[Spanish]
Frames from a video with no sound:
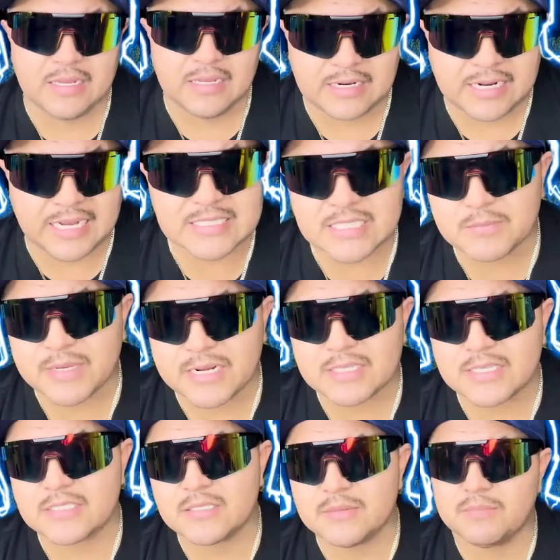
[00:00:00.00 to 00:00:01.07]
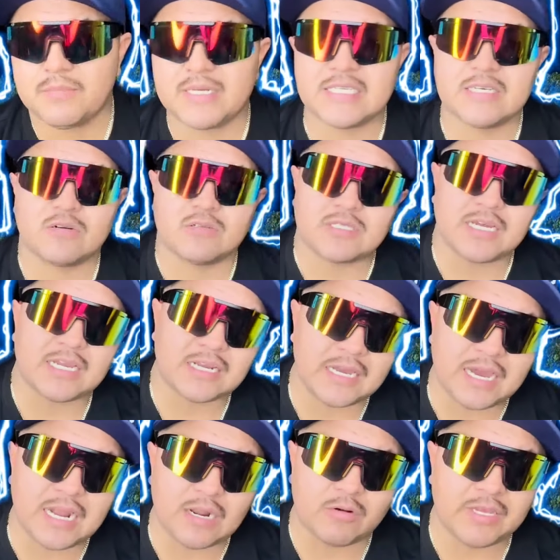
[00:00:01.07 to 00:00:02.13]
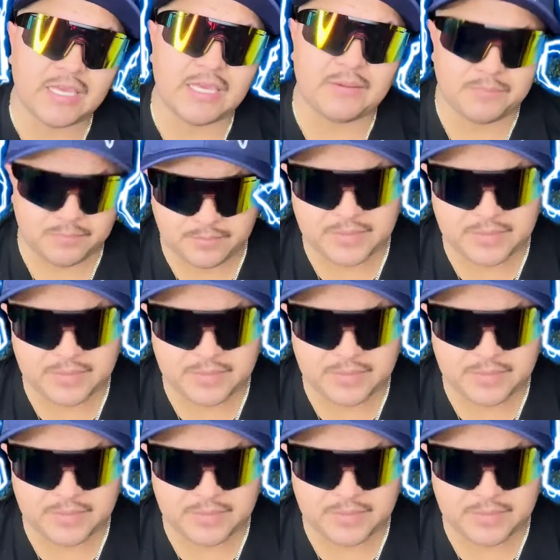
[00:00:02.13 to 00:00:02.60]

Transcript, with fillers: Casas baratas vas a encontrar a la orilla,